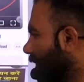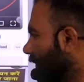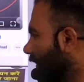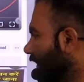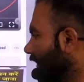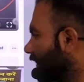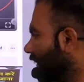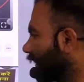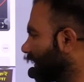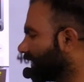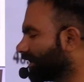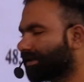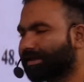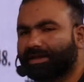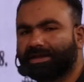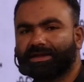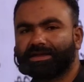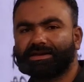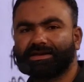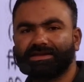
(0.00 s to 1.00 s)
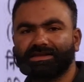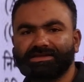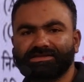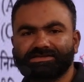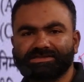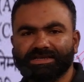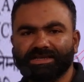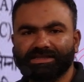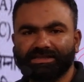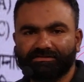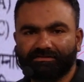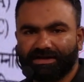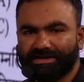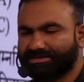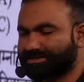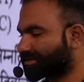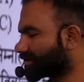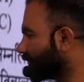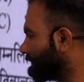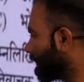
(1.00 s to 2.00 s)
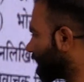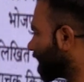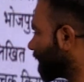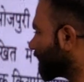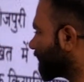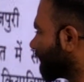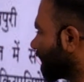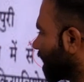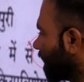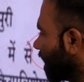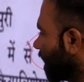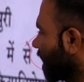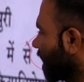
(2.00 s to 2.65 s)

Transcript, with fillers: पे लिखा है निषेध वाचक में करते हैं